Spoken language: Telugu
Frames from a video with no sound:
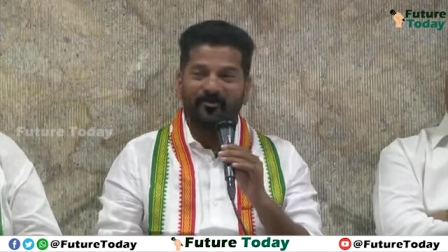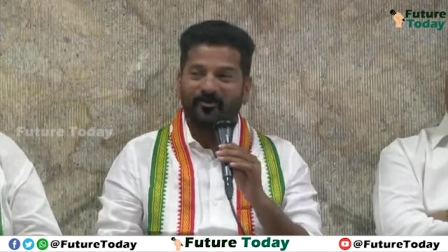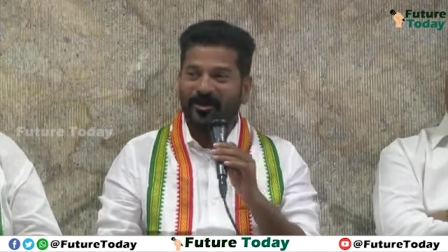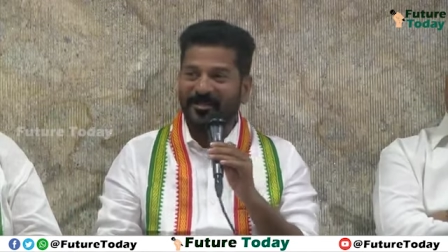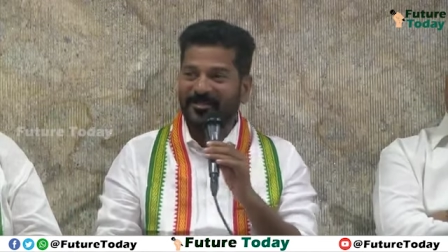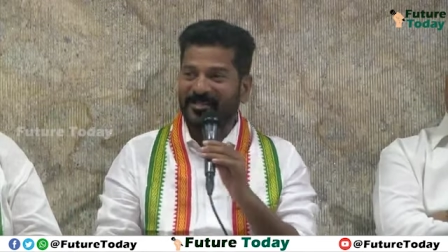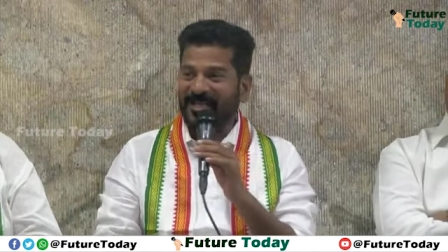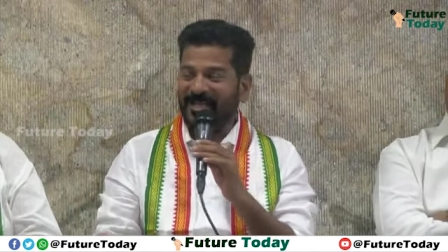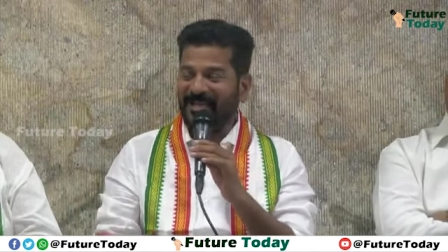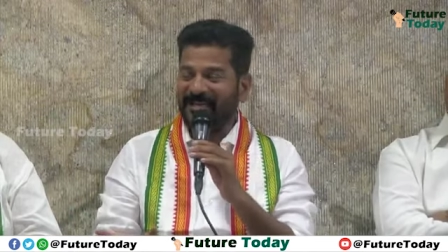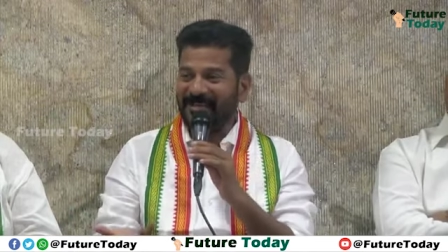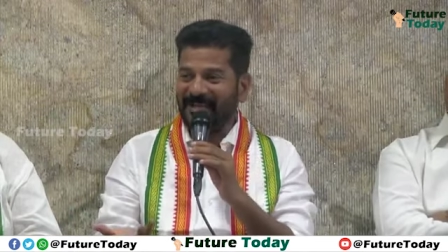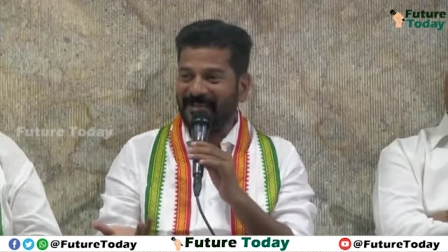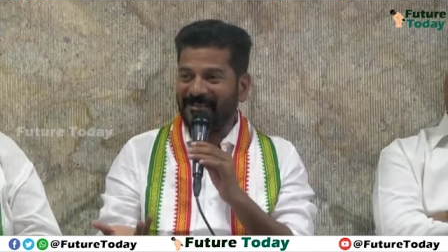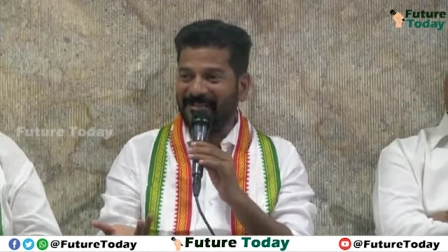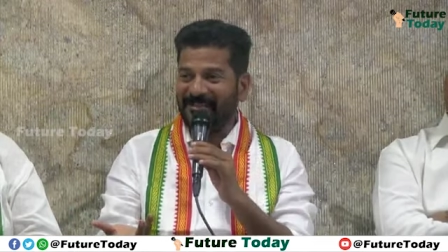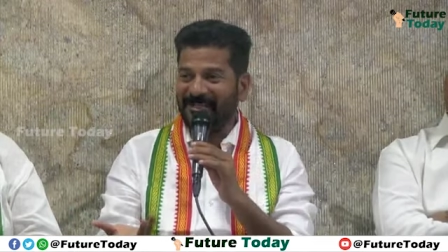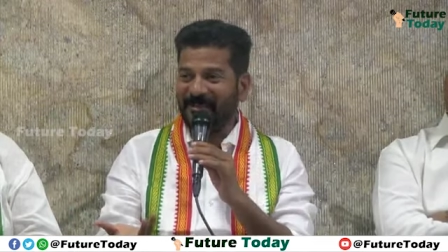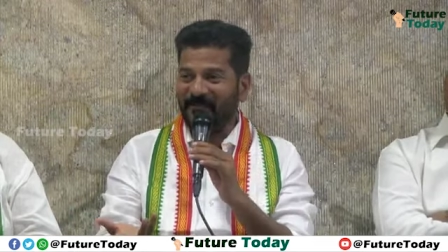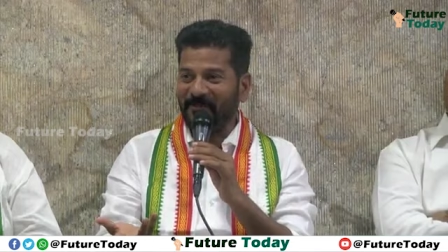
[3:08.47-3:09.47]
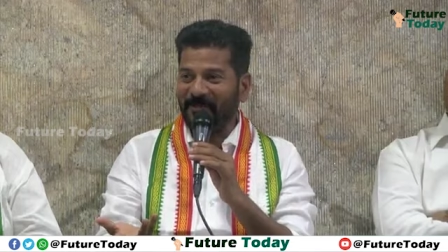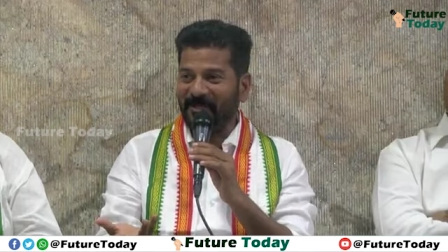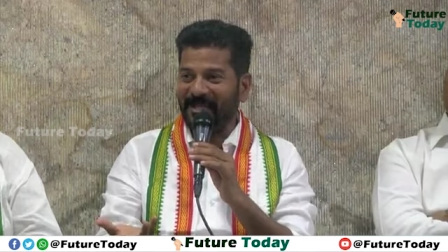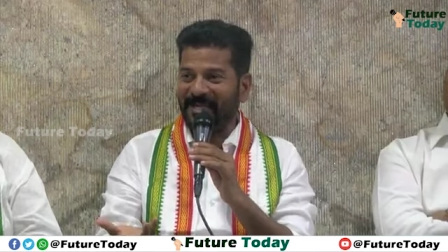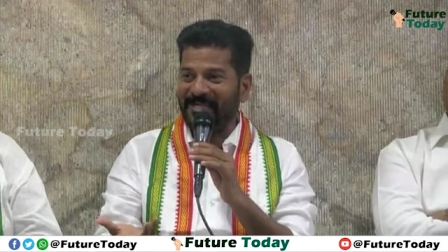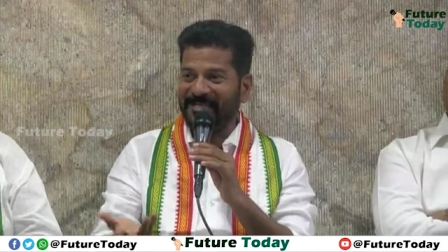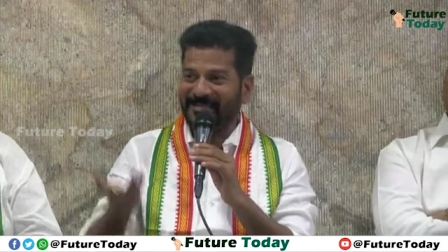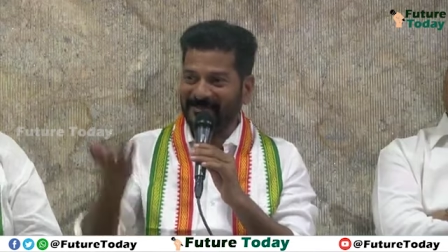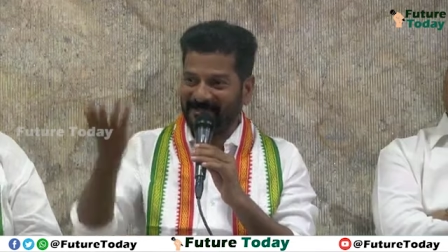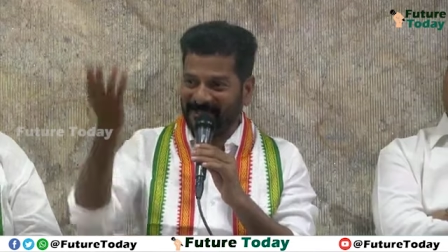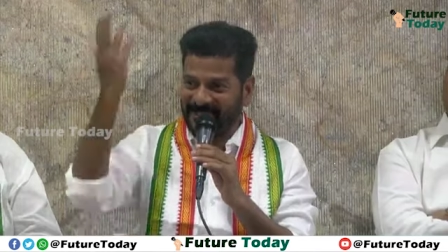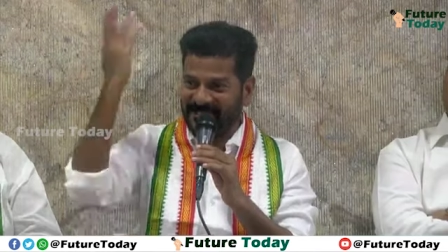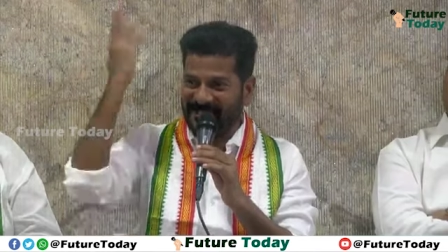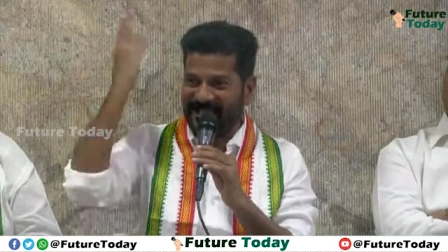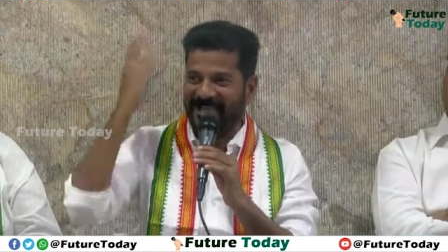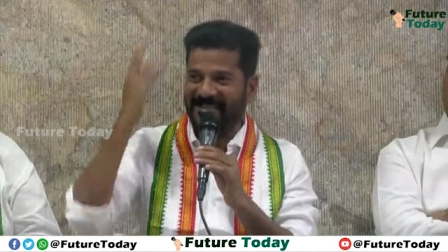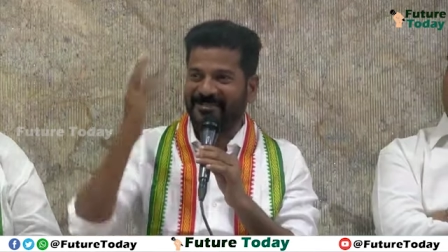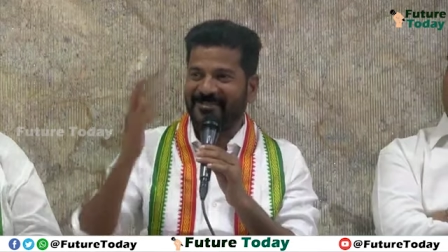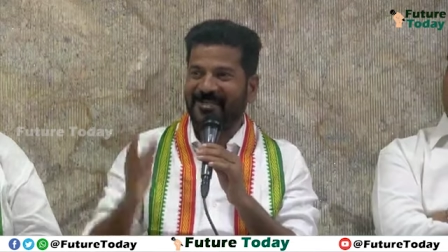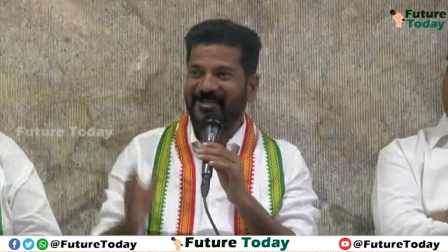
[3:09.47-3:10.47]
వంద ఎలకలు తిన్న పిల్ల అంటే
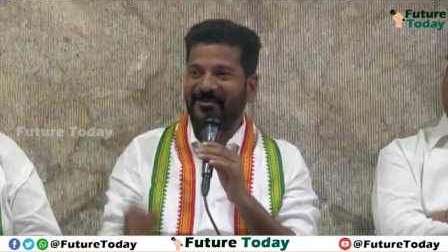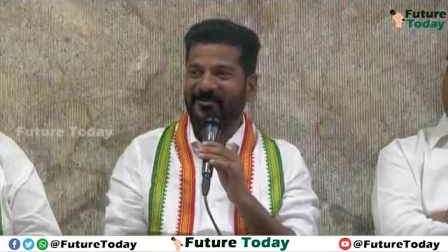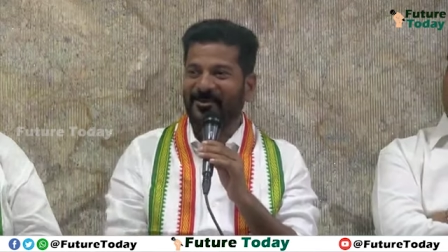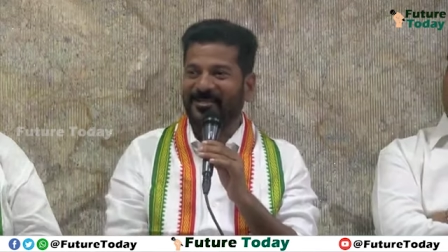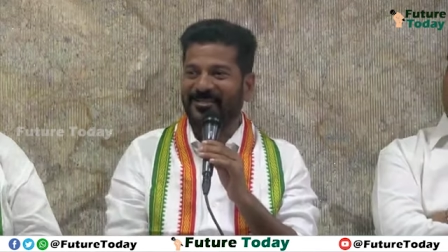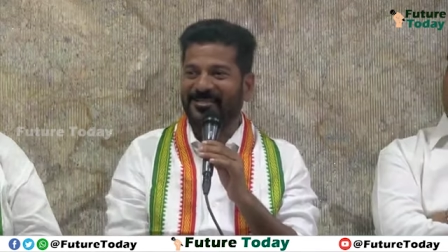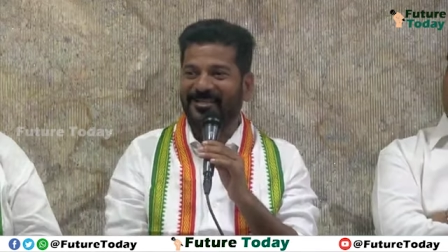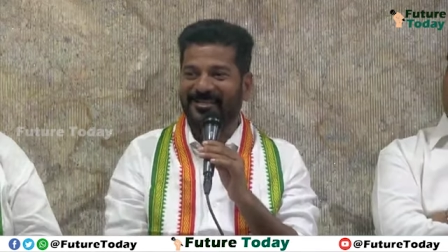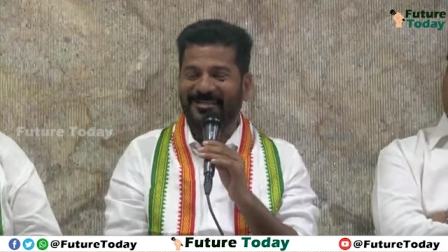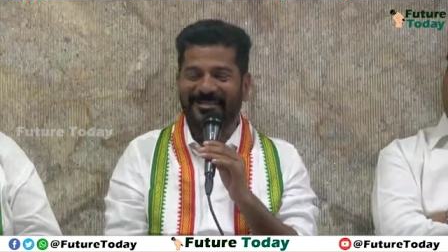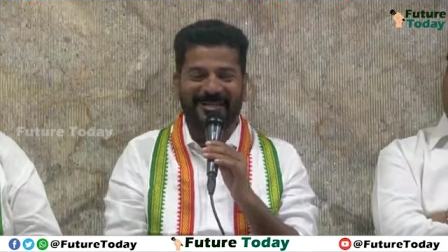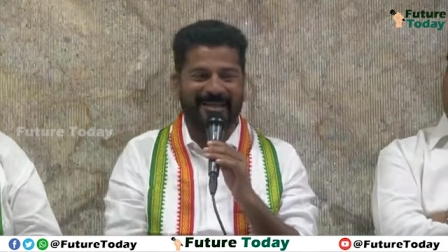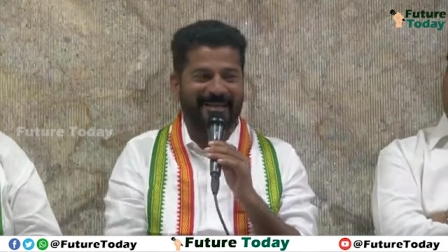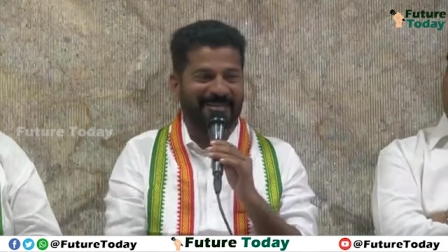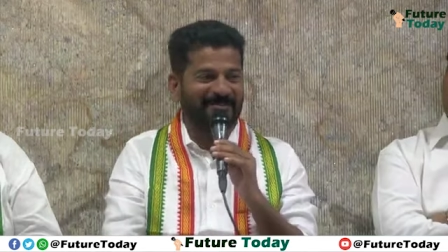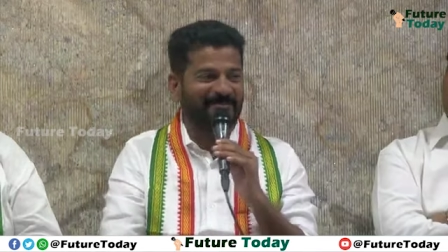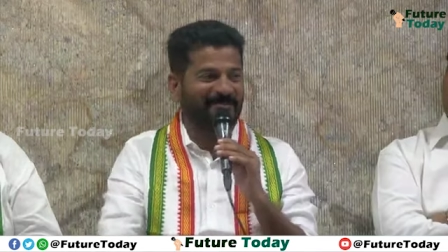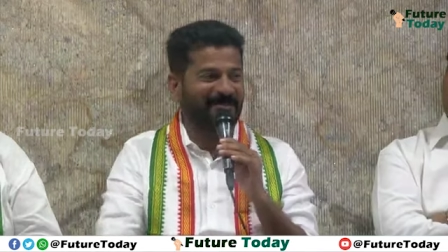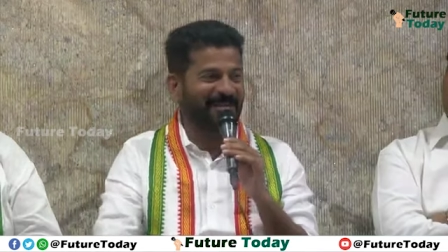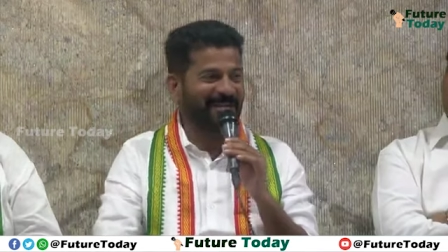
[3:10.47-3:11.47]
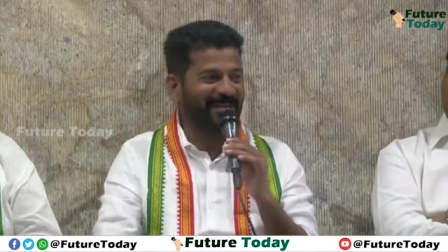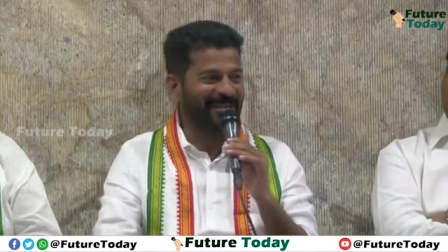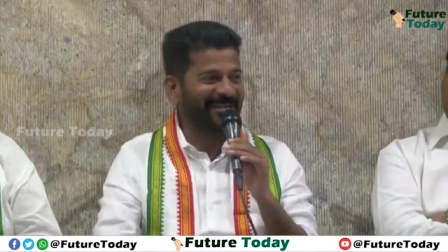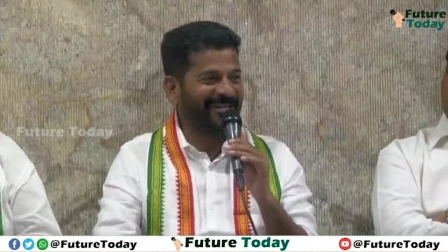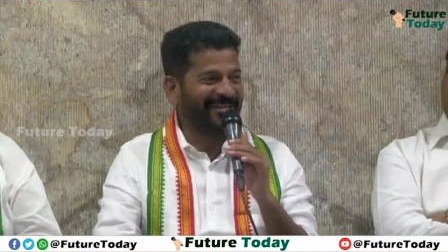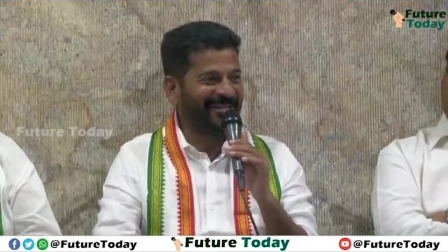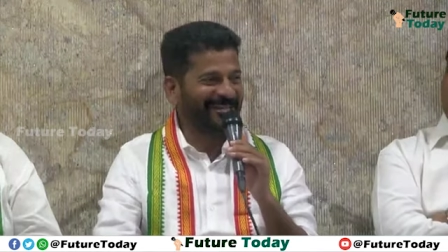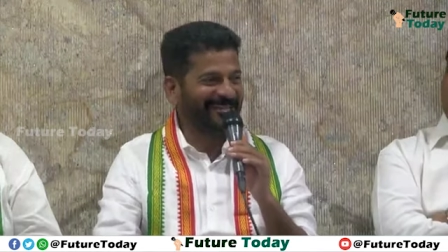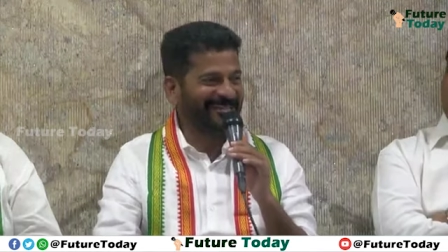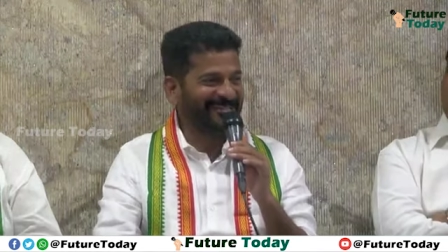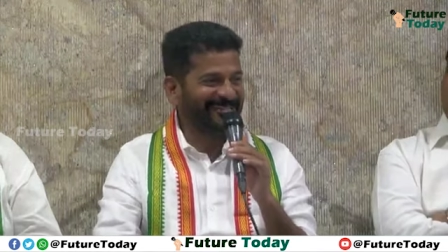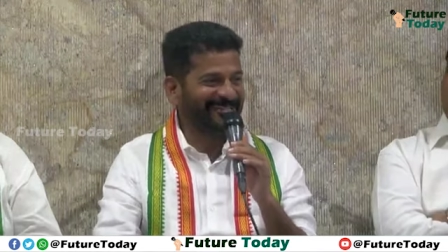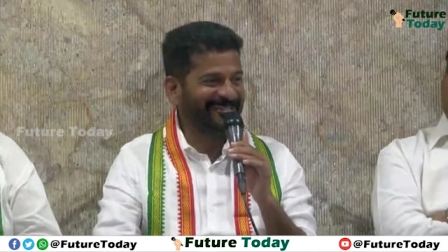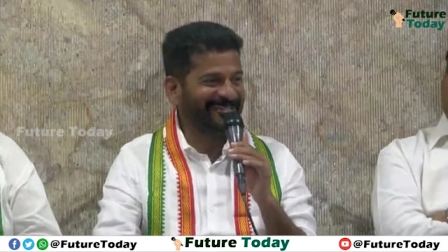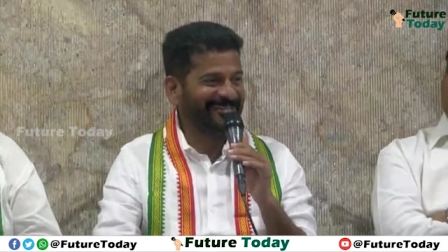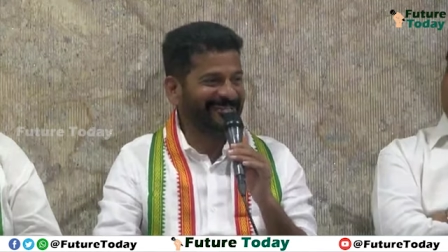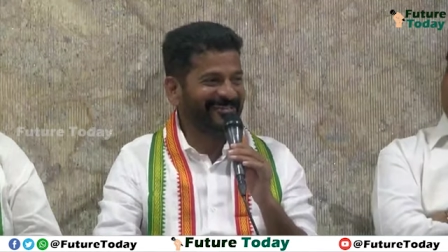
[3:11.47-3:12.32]
తీర్థయాత్రలకు పోయిందంట నా అంత మునగాడలేడని